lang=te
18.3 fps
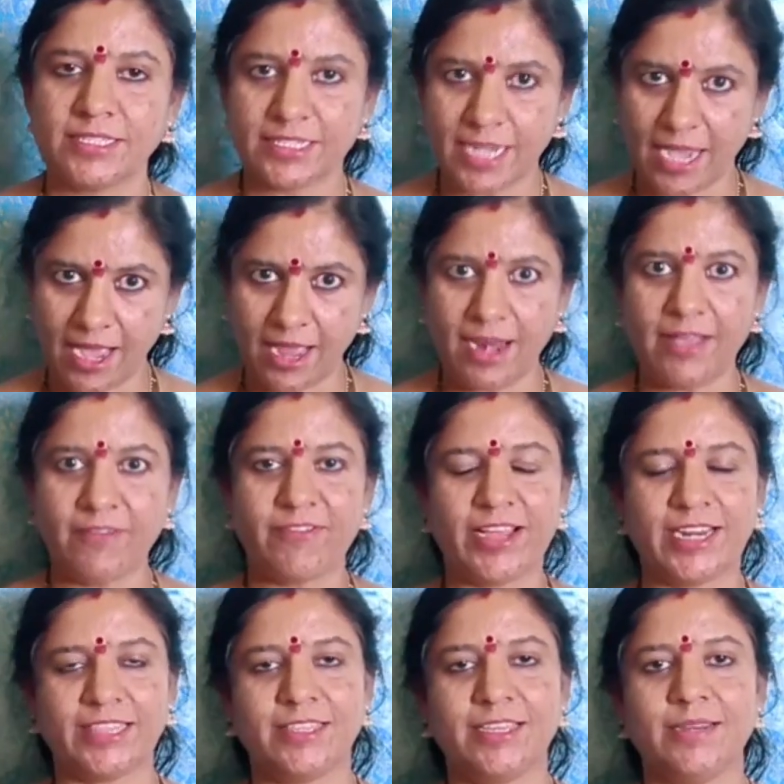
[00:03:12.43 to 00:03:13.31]
చాలా
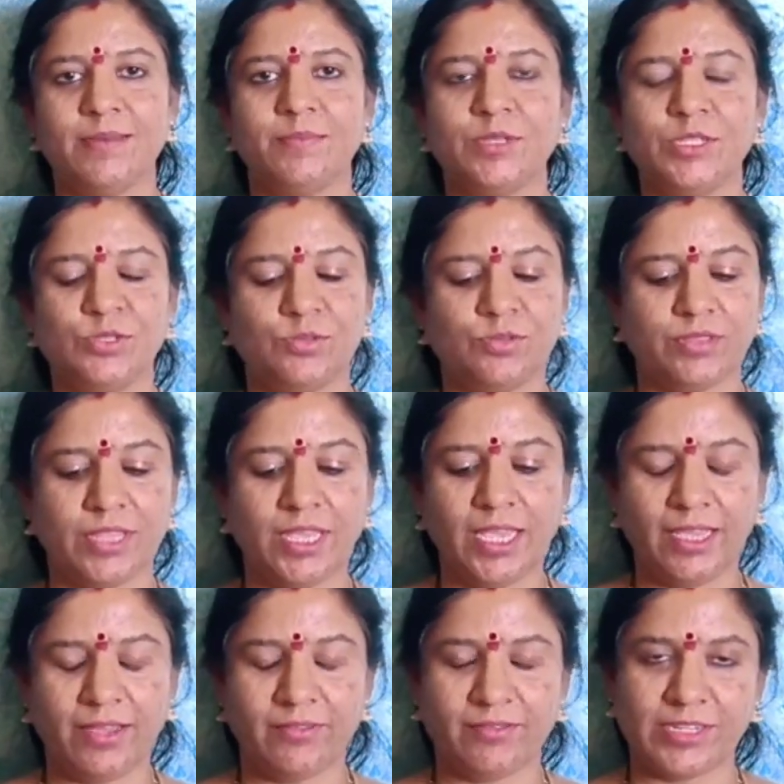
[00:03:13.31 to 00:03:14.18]
వర్త్
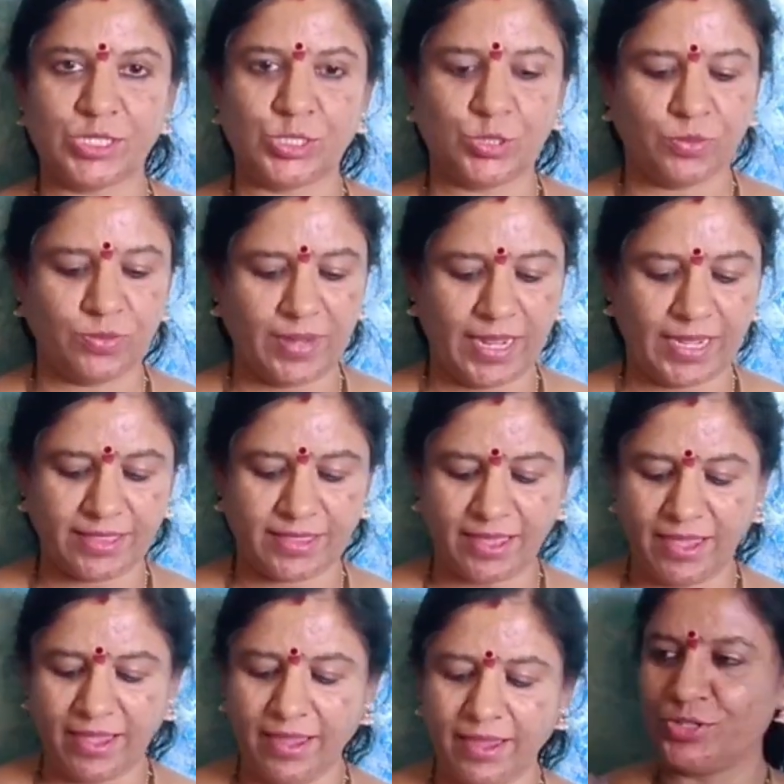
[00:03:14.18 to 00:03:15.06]
అనిపిస్తుంది ఈ
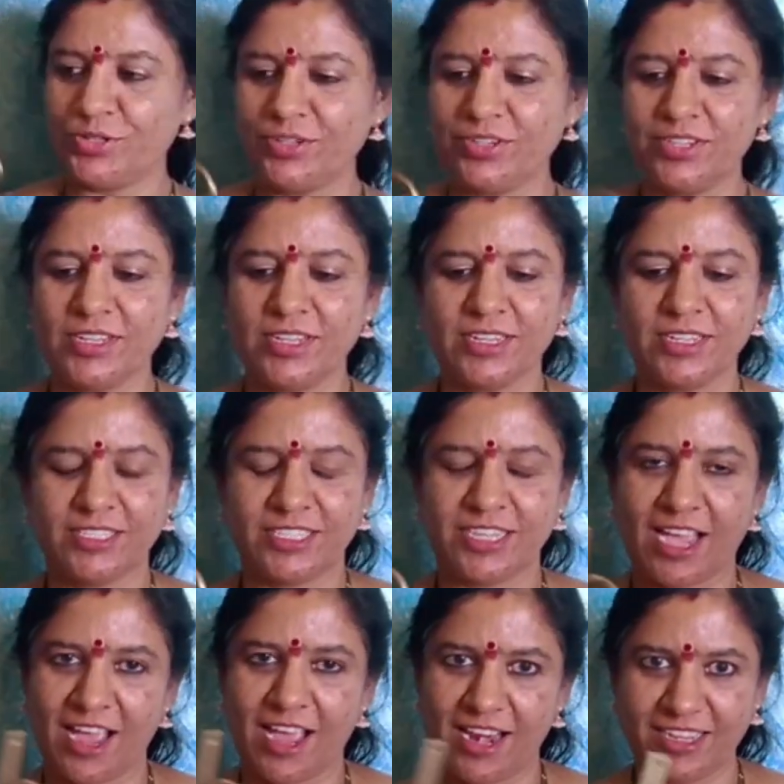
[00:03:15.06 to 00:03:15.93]
వస్తువులైతే
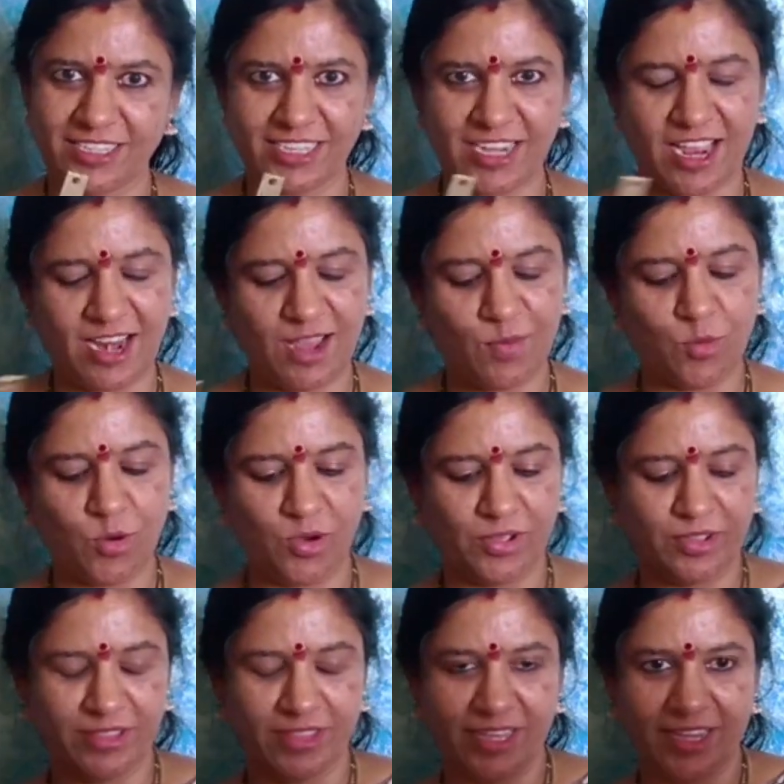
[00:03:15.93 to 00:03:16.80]
చాలా చాలా
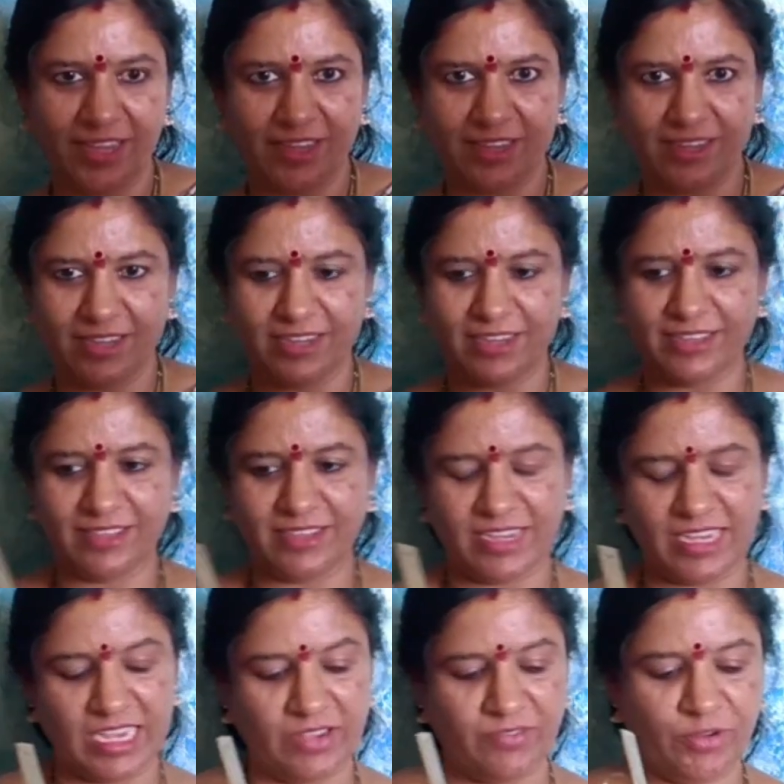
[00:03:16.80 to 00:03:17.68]
బాగుంది
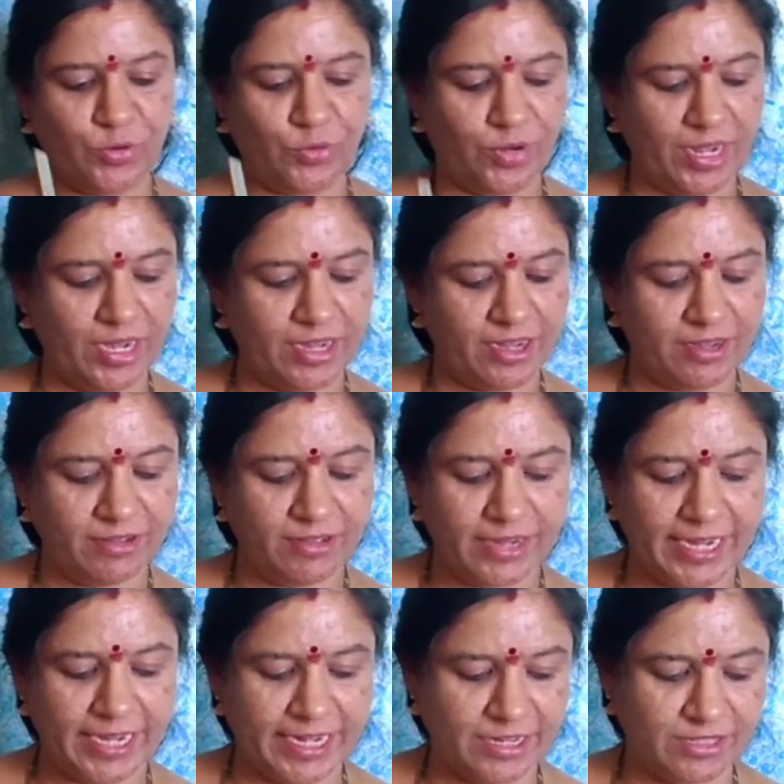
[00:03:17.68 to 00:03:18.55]
ఇది ఇవి కూడా
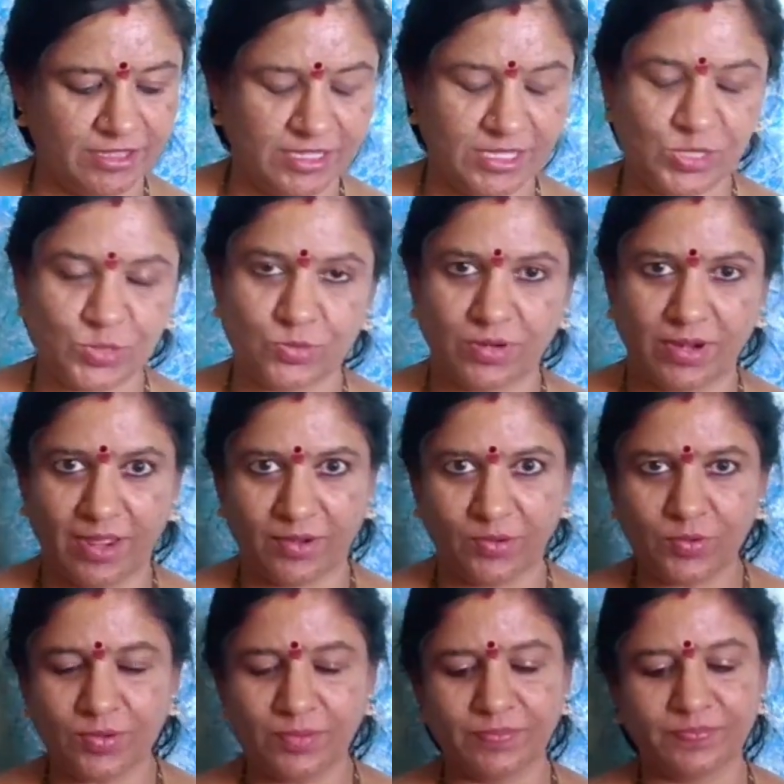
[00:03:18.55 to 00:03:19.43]
నేను రెండు
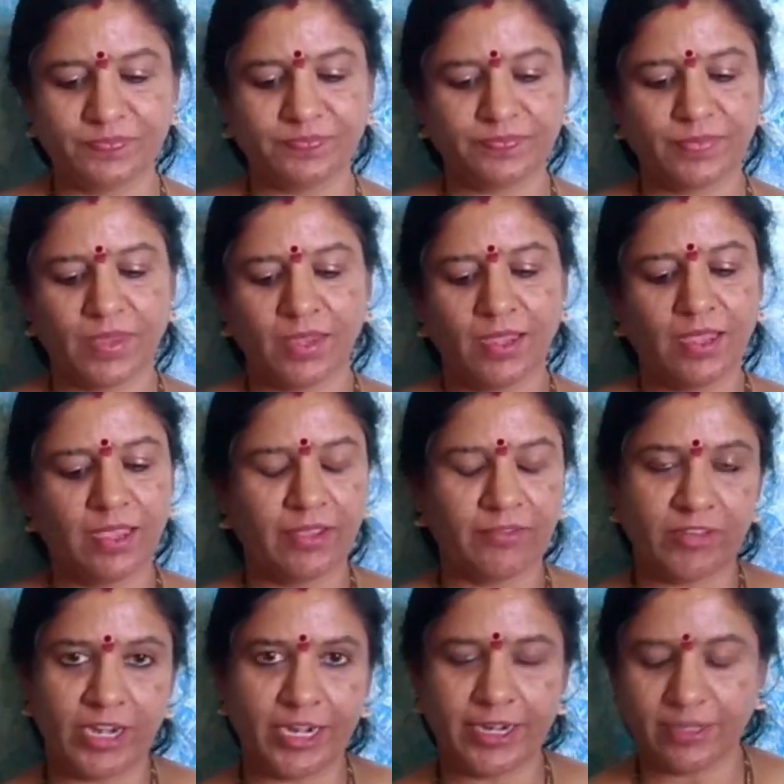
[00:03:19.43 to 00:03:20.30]
తీసుకున్నాను
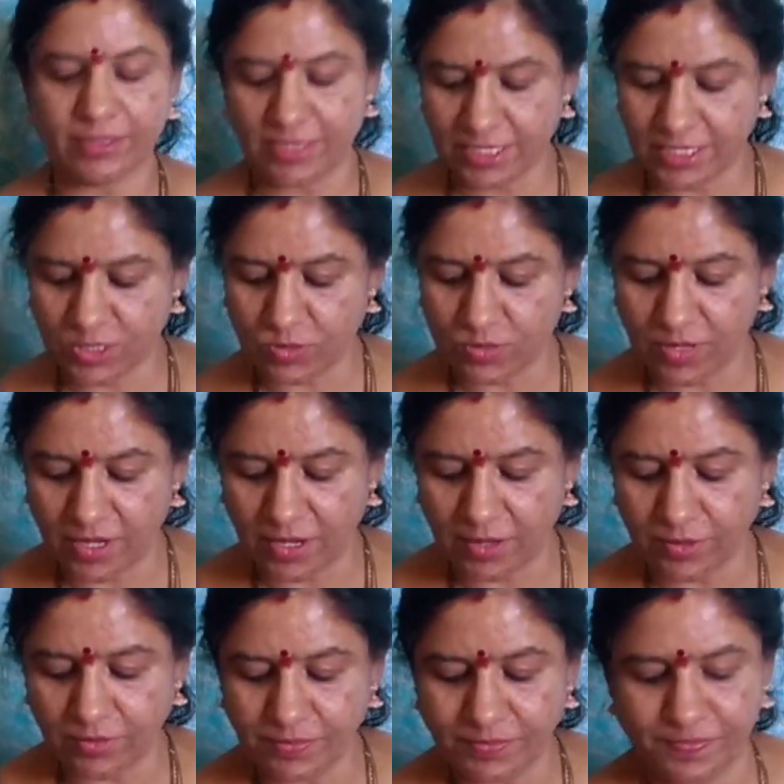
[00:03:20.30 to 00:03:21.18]
ఇవి రెండు
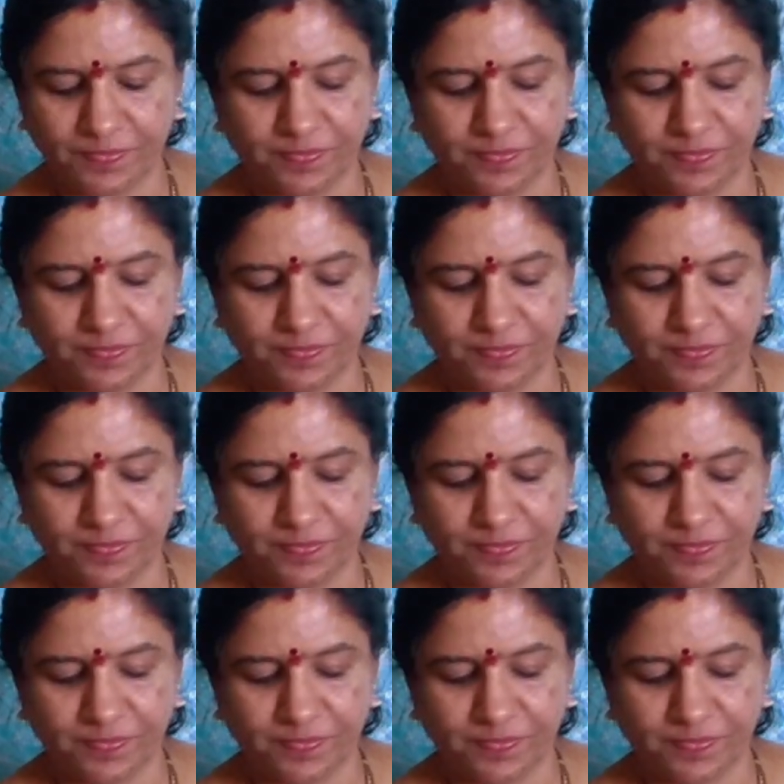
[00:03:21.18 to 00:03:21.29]
తీసుకున్నాను